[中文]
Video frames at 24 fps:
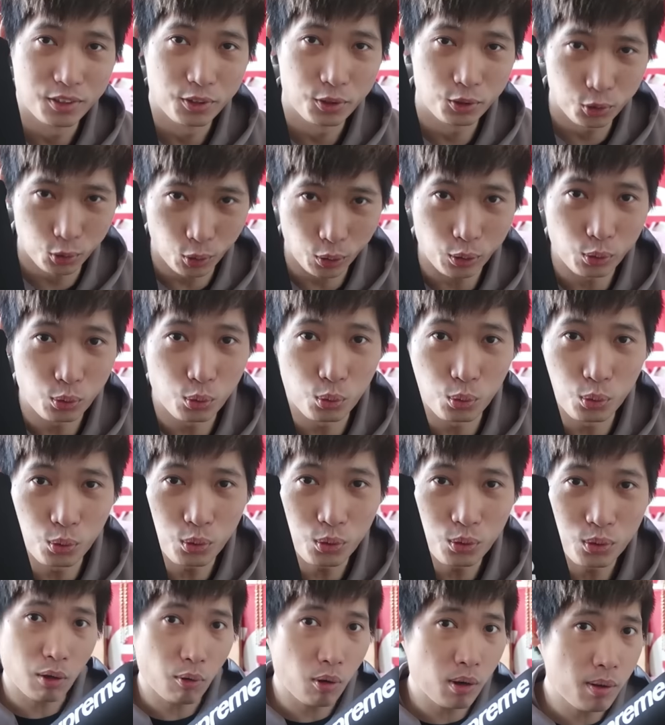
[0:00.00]
水壶，
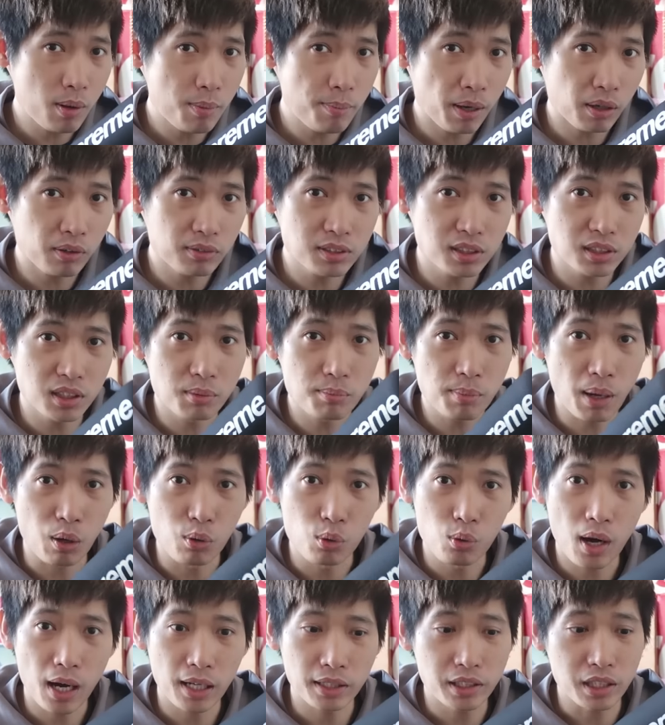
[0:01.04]
它外面包的这层保
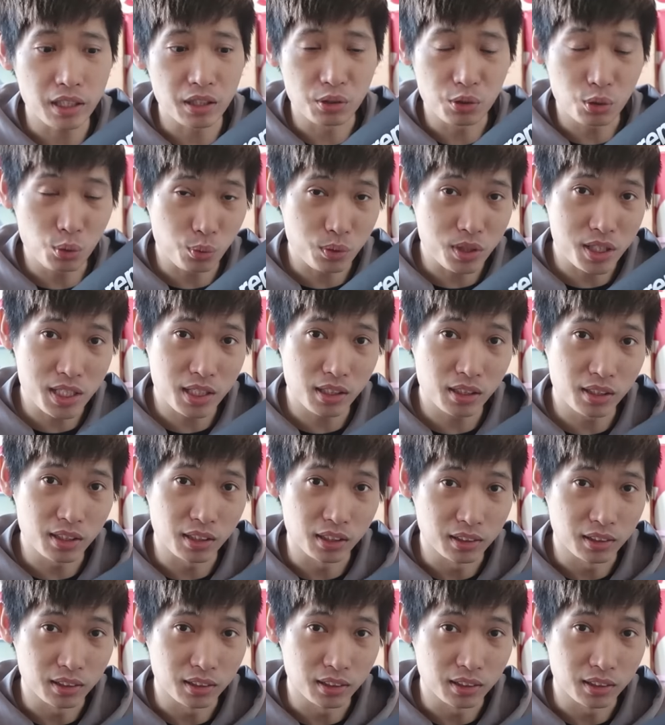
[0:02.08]
护还挺用心